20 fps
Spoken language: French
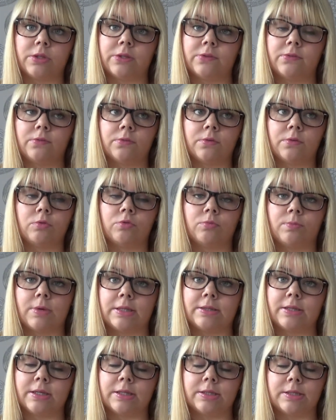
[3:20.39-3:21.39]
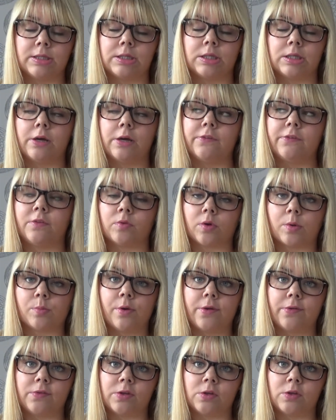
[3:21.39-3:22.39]
il est 6h du matin etc c'est
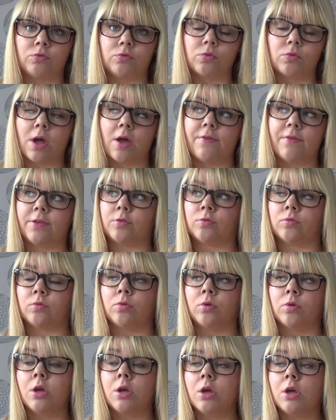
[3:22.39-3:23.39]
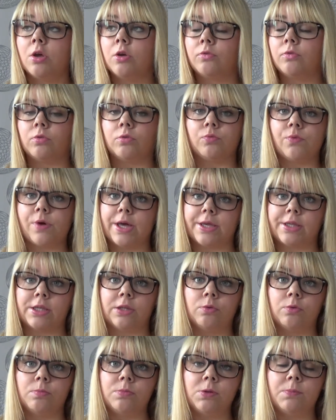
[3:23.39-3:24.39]
vraiment assez dur avec ce, noir qui
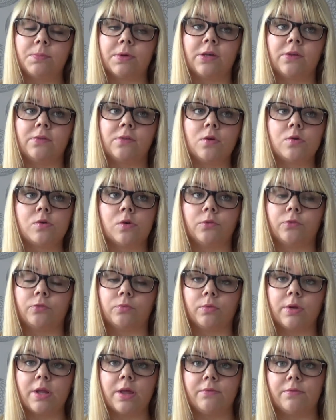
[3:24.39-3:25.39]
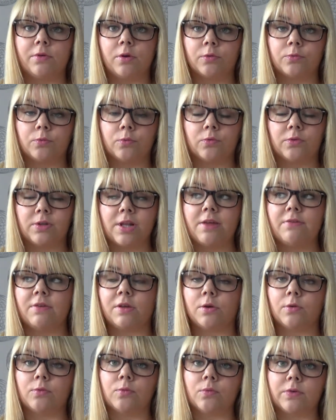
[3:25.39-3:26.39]
est omniprésent quand on, lève, quand on se lève
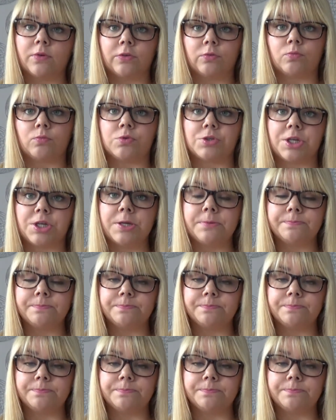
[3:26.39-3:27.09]
et quand on va se coucher